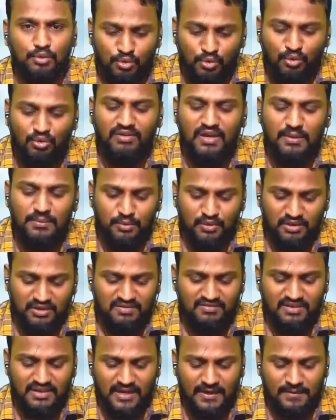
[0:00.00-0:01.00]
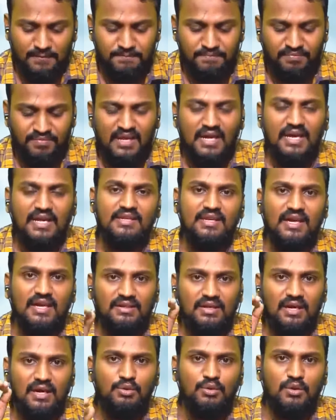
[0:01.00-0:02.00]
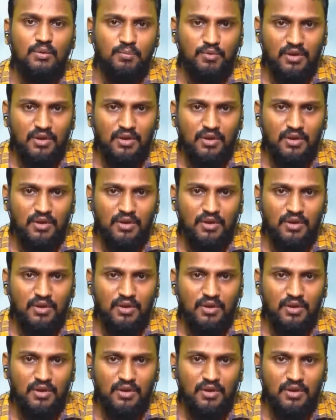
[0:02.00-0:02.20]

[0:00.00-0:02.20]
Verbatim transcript: அந்த அந்த இல்மு அல்லாட்டிருந்து எடுக்கப்பட்டுருச்சு